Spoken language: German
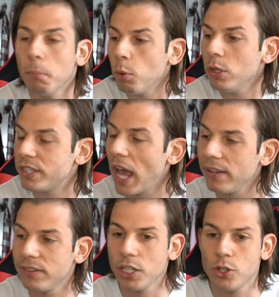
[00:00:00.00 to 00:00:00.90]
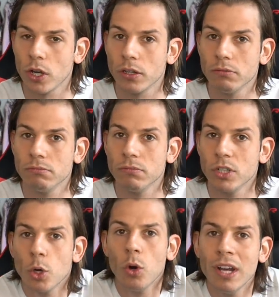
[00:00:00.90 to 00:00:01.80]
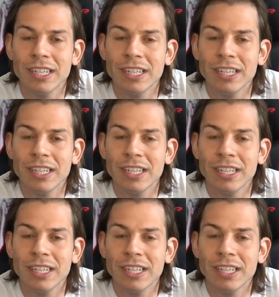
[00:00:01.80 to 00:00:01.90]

Bullseye T-Shirt. So,